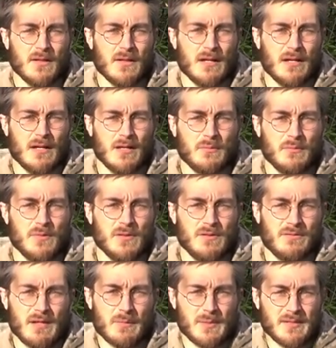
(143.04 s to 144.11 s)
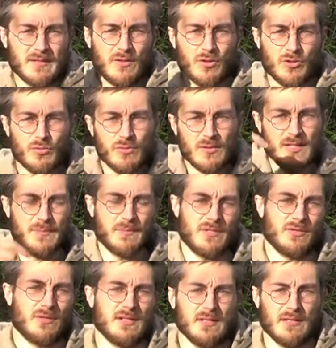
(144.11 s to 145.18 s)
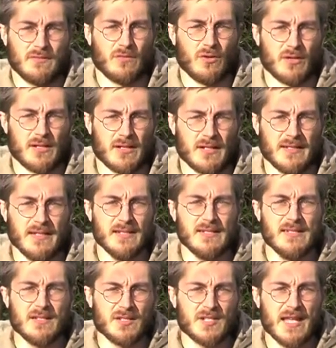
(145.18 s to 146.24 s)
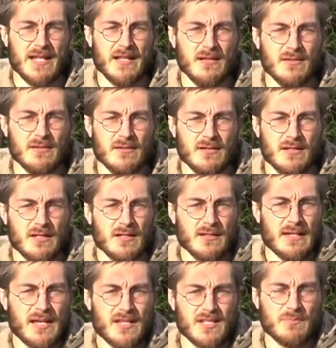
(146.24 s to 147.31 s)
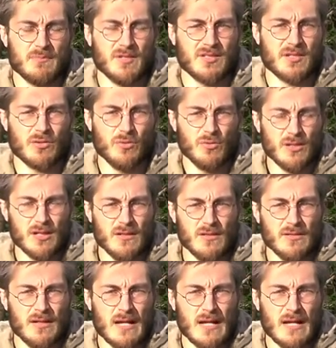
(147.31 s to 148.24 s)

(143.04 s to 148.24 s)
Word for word: ähm, wenn man die Kontur nicht mehr so richtig folgen kann. Ja? Hier ist hell, da ist ein bisschen dunkler.